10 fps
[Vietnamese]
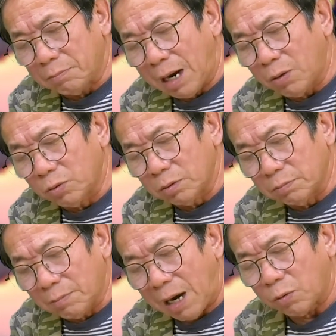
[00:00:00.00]
bao
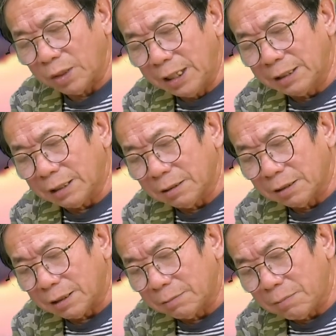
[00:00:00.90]
Bảo Ninh
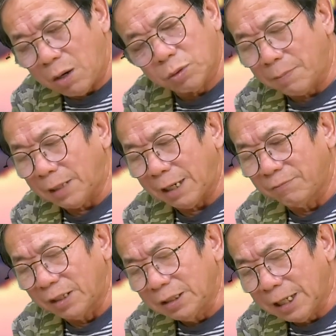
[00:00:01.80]
bao năm nay
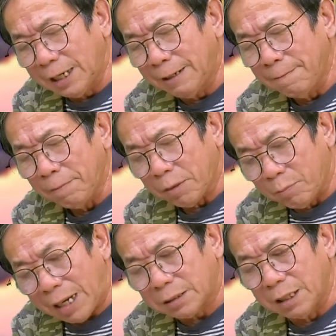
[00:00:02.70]
vẫn thế,
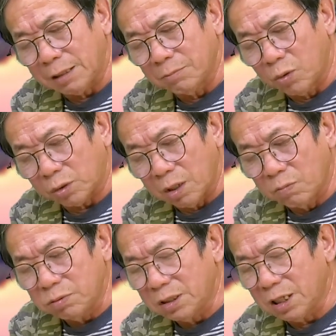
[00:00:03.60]
mặc định một
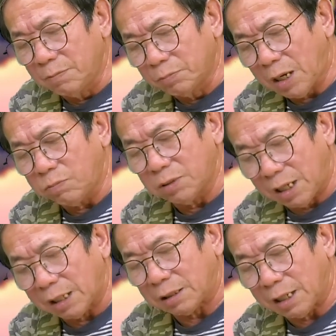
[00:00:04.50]
đống rơm tóc
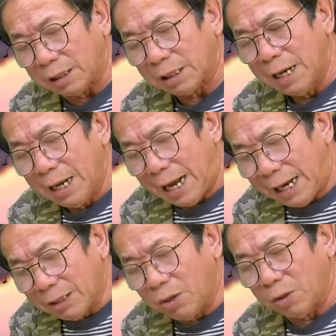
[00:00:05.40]
gật gật,
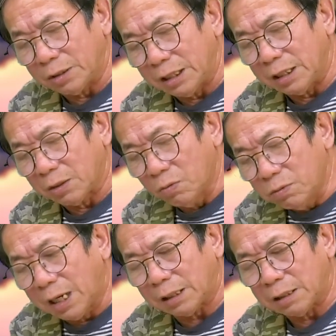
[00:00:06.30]
ai hỏi gì
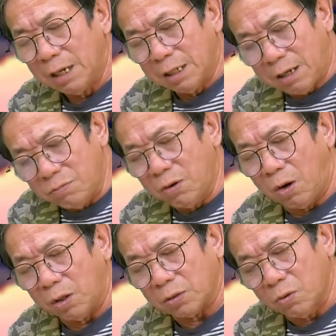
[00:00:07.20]
cũng gật, không
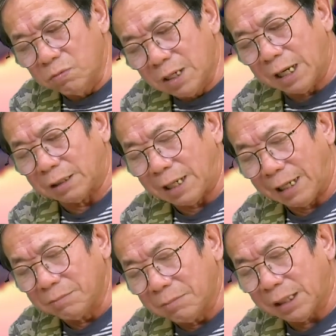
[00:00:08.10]
hỏi cũng gật,
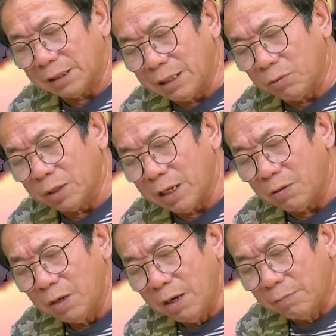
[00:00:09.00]
ánh mắt nheo
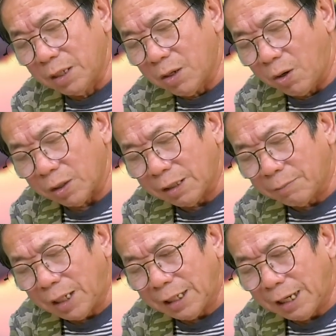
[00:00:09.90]
nheo, mình hỏi
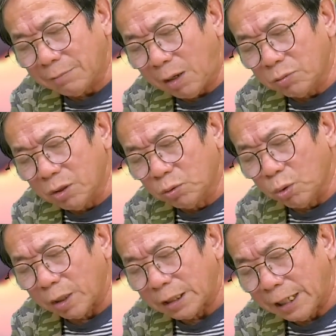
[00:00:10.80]
năm nay anh bao nhiêu
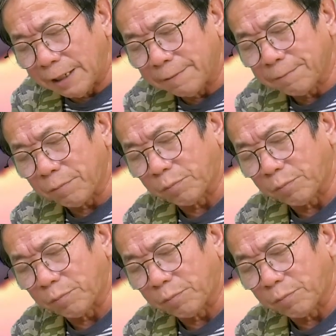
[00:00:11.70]
tuổi nhỉ?